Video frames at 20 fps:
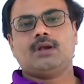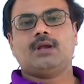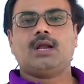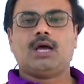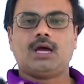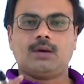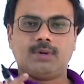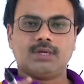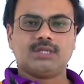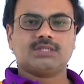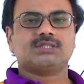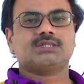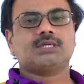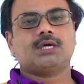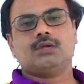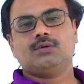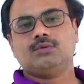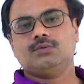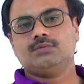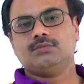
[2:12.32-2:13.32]
లాభ
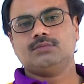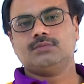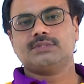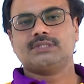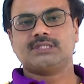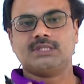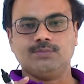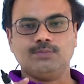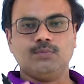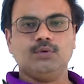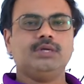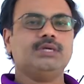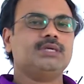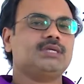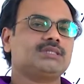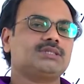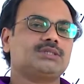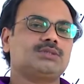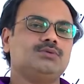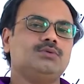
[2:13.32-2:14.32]
నష్టాలు సింపుల్
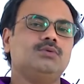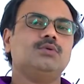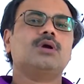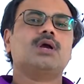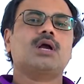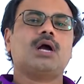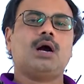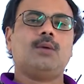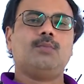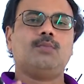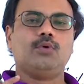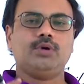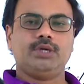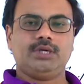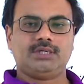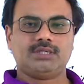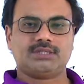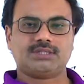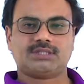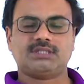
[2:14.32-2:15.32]
ఇంట్రెస్ట్ కాంపౌండ్
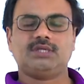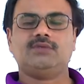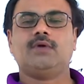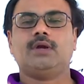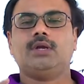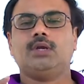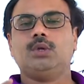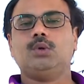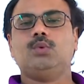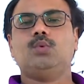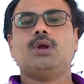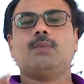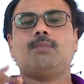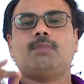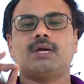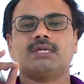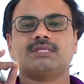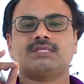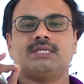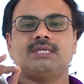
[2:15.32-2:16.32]
ఇంట్రెస్ట్ ఇవన్నీ కూడా
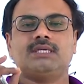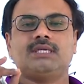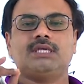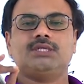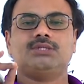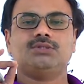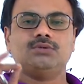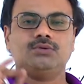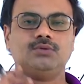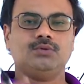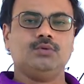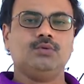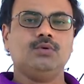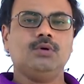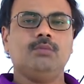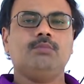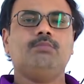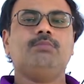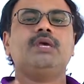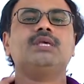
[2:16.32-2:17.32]
పర్సంటేజ్ను
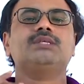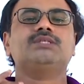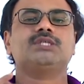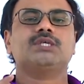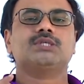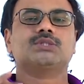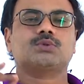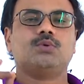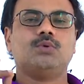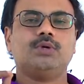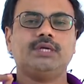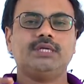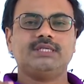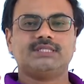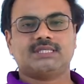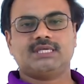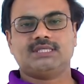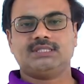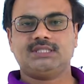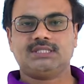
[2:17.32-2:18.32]
బేస్ చేసుకొని
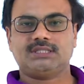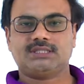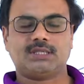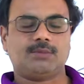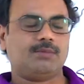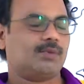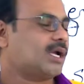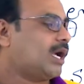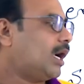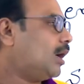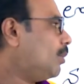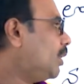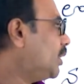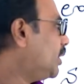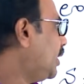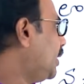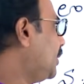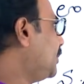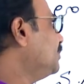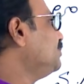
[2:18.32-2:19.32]
డిస్కస్ చేస్తాం
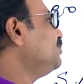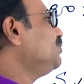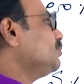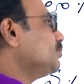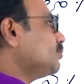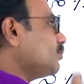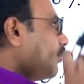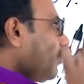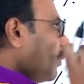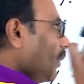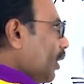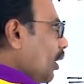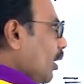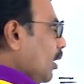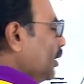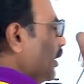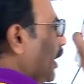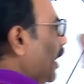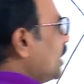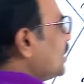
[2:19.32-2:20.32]
కాబట్టి
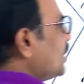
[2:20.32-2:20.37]
ఏ